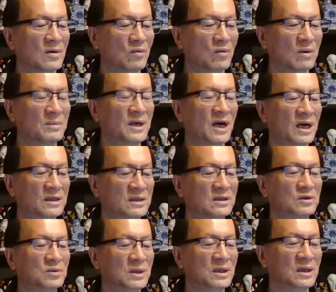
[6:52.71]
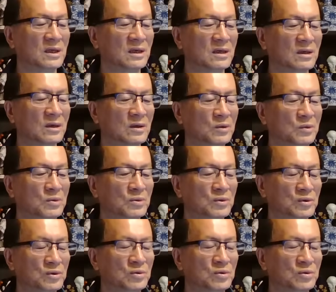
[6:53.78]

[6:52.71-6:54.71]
我们还是决定，嗯，